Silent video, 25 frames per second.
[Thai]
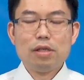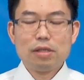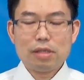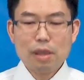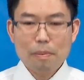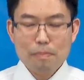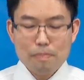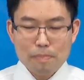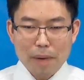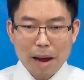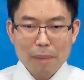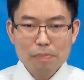
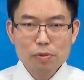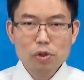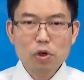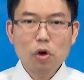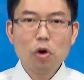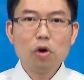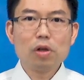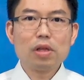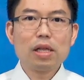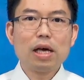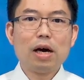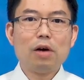จะปรับโท
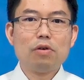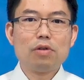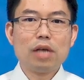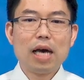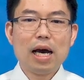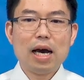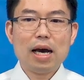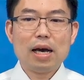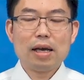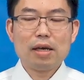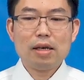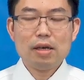ษเรา
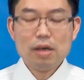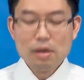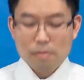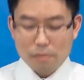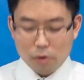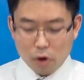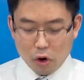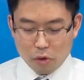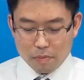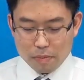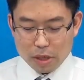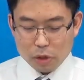ได้พ
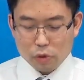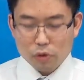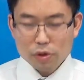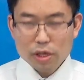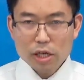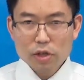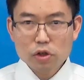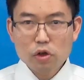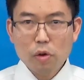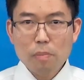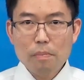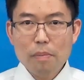ระองค์มีคุ
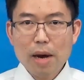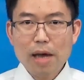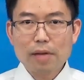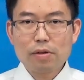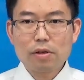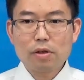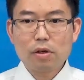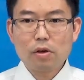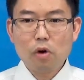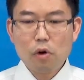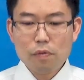ณสมบัติ